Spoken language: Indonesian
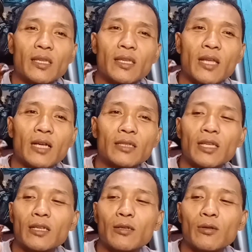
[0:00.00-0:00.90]
yang
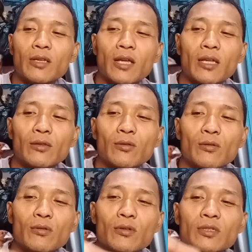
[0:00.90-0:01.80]
tidurnya
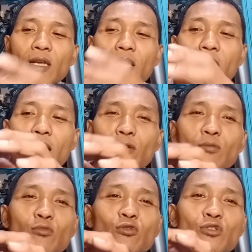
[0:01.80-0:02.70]
itu
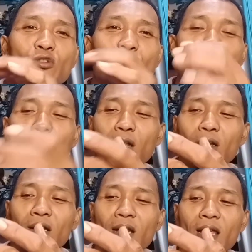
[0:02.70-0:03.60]
selalu mujur.
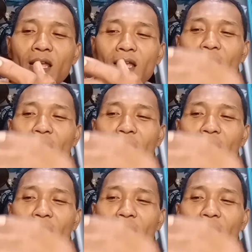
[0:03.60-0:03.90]
Nah,